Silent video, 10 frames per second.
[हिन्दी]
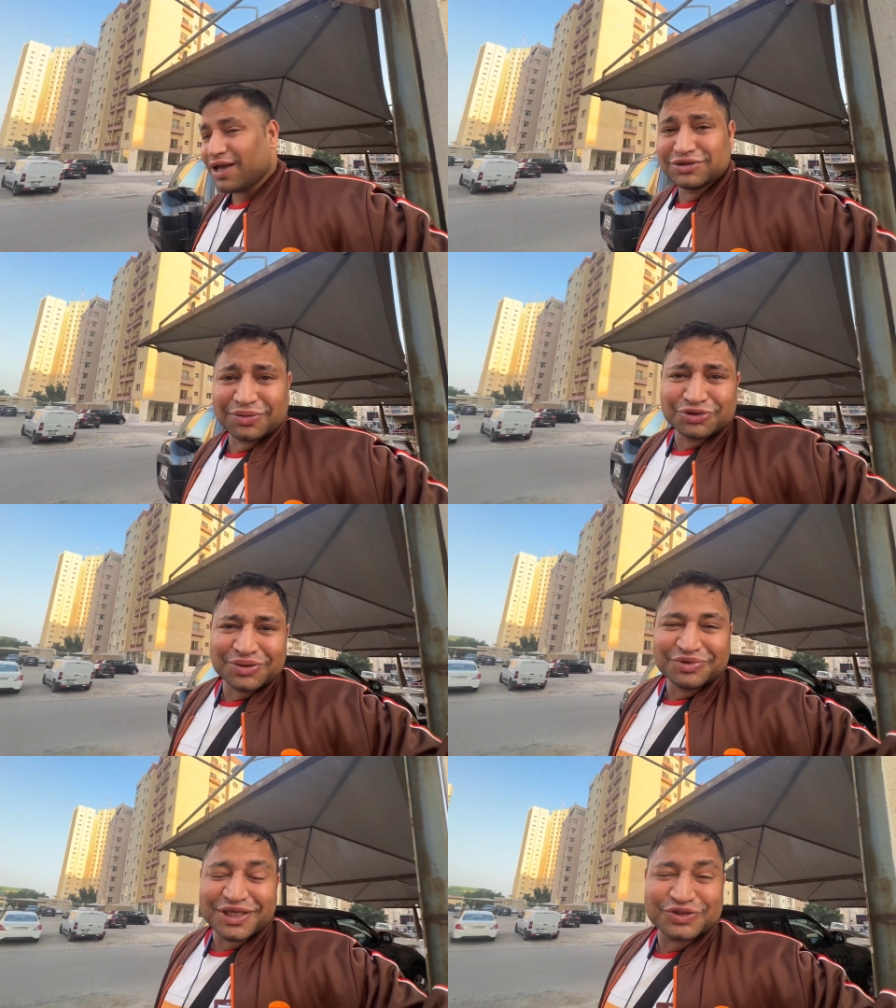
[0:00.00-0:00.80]
जब
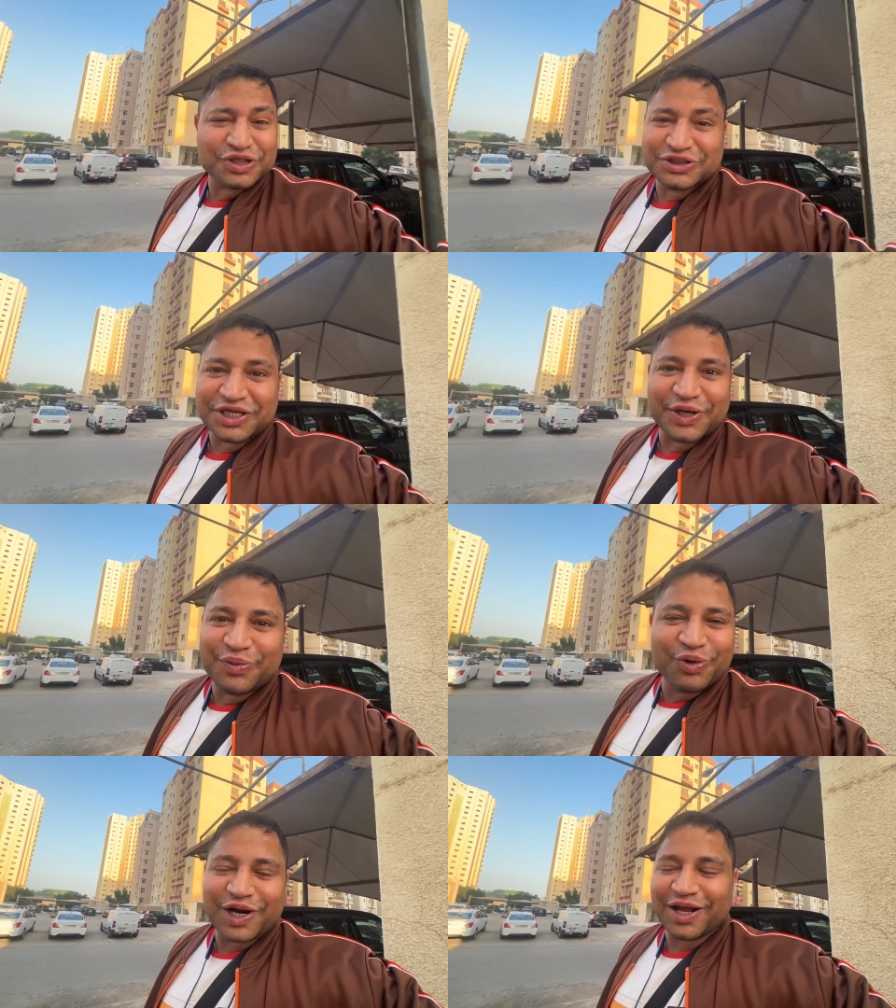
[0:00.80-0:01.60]
उसने मुझे 180 की डी
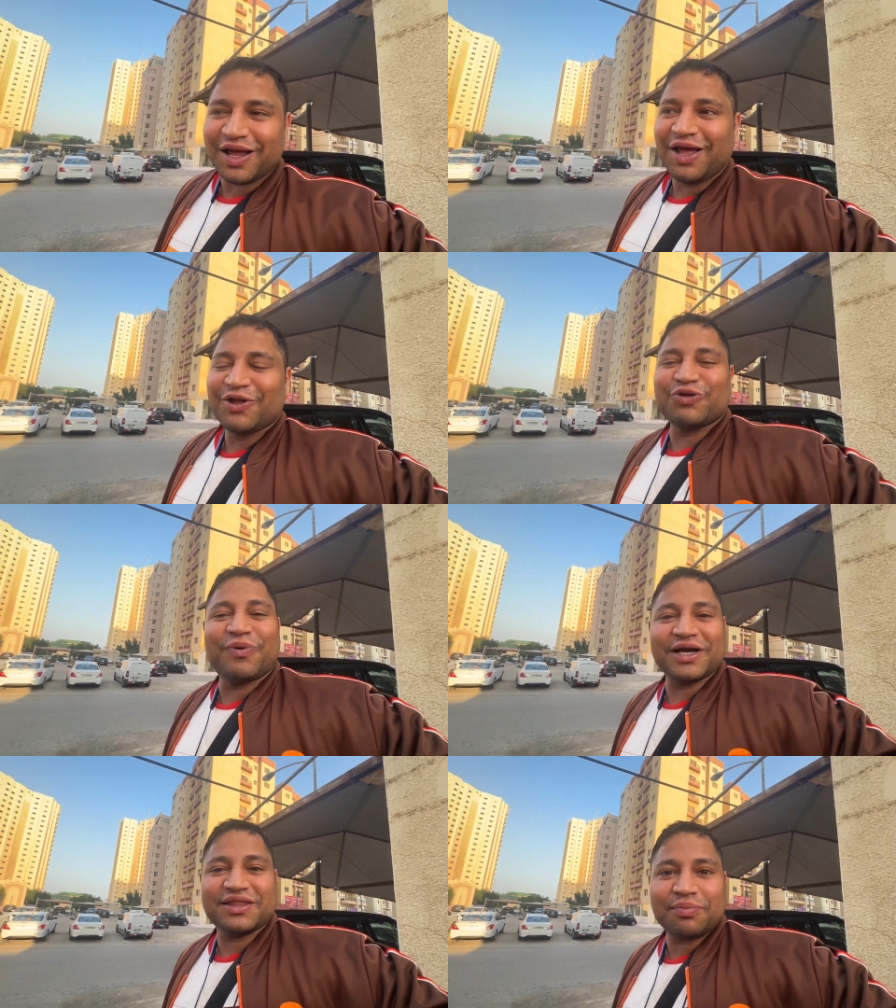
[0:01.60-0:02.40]
बोला ना तो
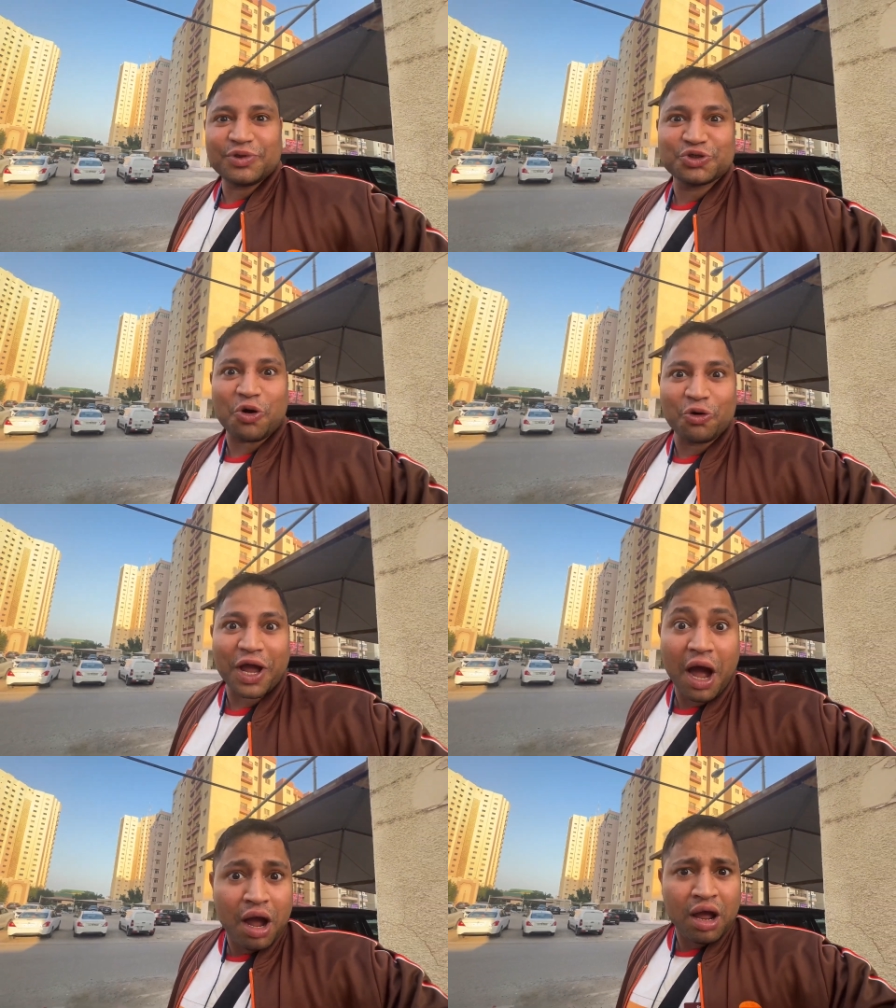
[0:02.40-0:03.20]
भाई साहब मैं शौक हो
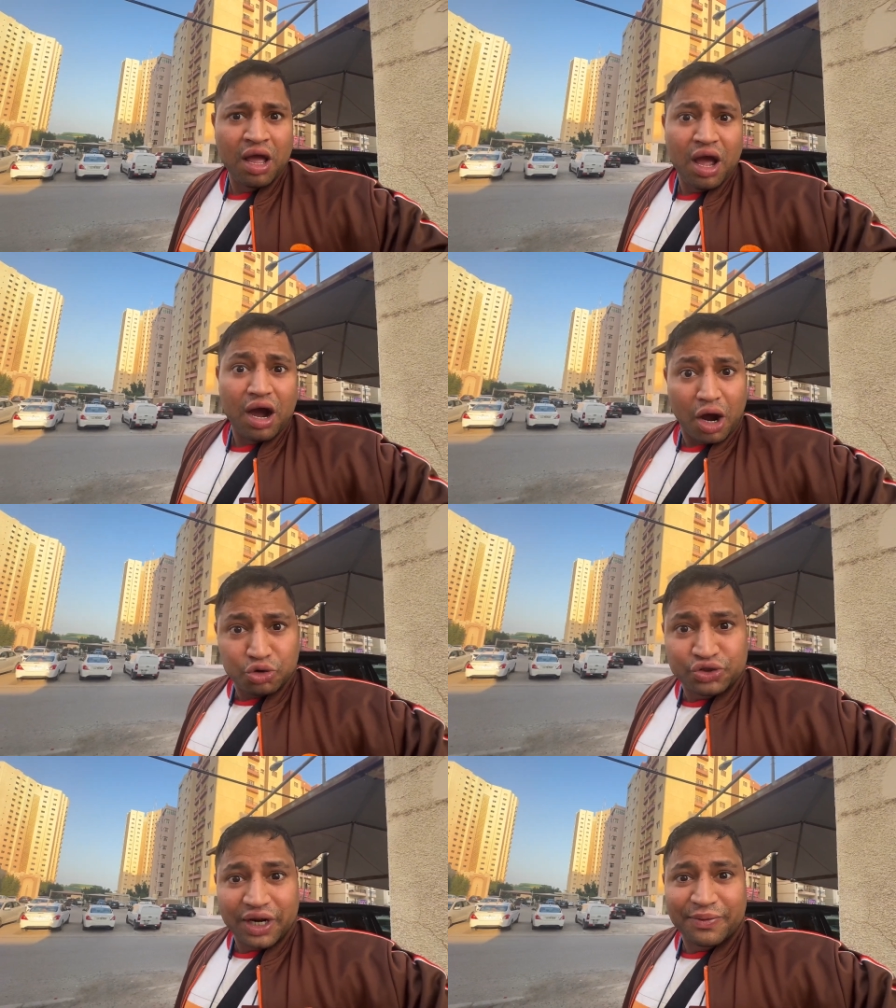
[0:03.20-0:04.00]
गया हाँ
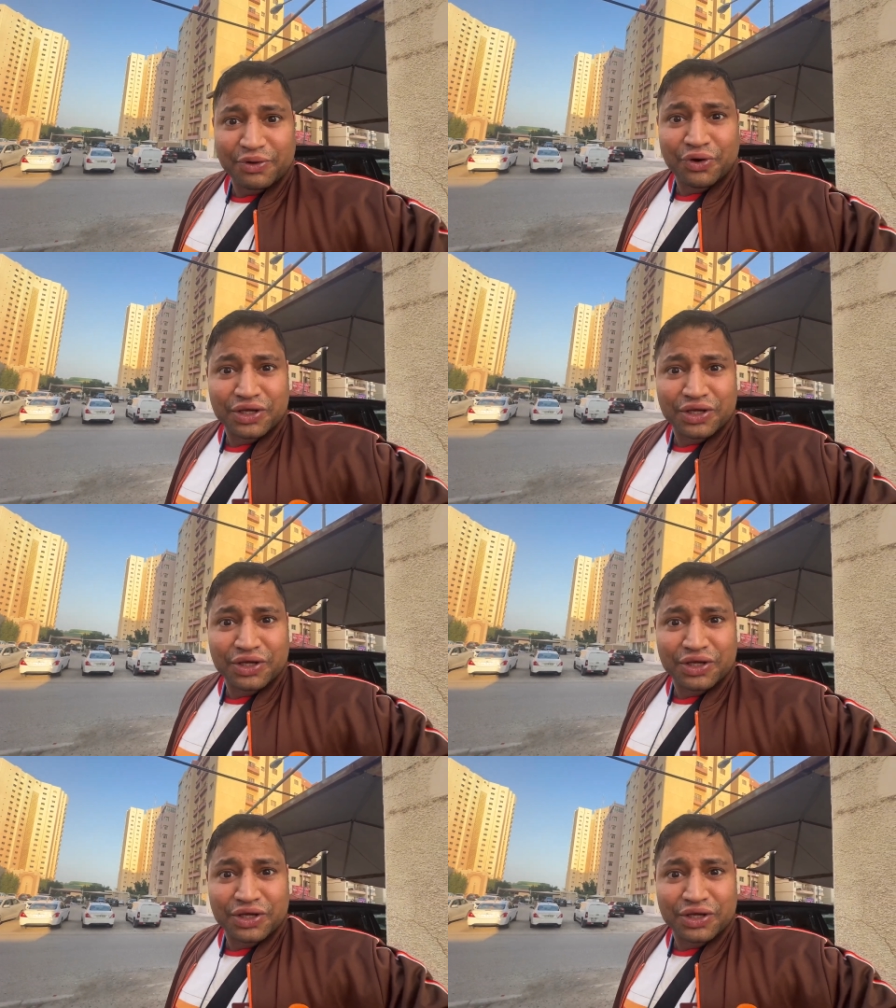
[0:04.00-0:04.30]
हाउस ड्राइवर को